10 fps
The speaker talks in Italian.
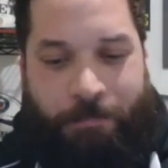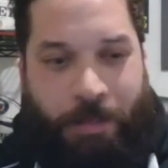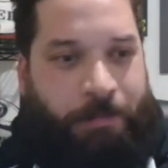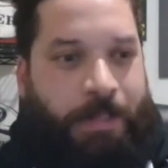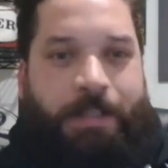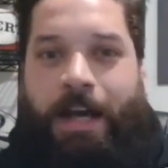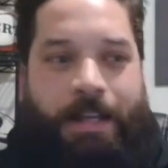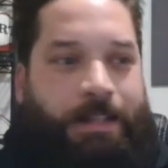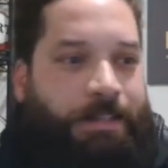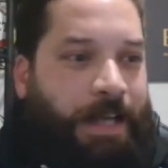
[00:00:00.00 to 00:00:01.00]
per
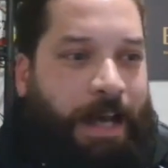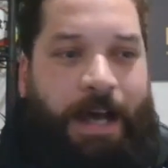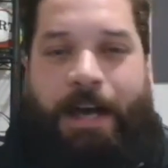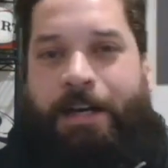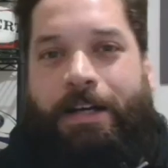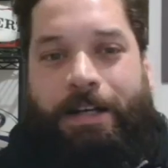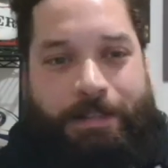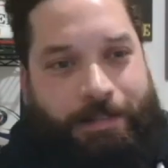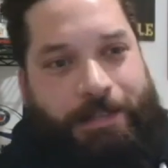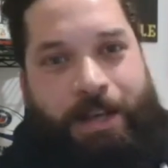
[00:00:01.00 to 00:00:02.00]
guardare sta,
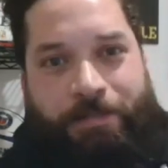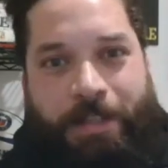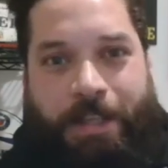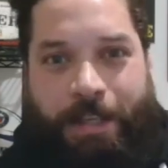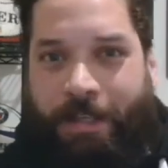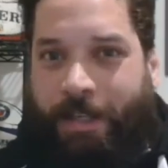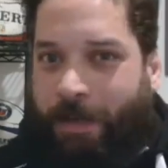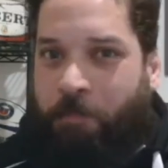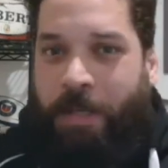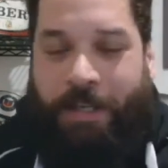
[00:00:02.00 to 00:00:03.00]
sta
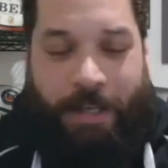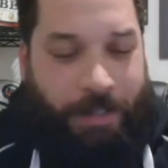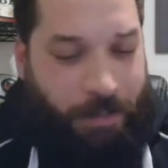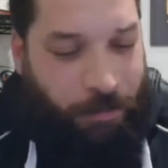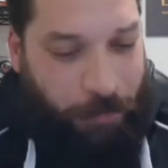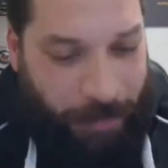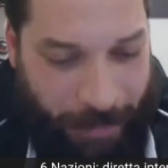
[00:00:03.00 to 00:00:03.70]
fetecchia, perché io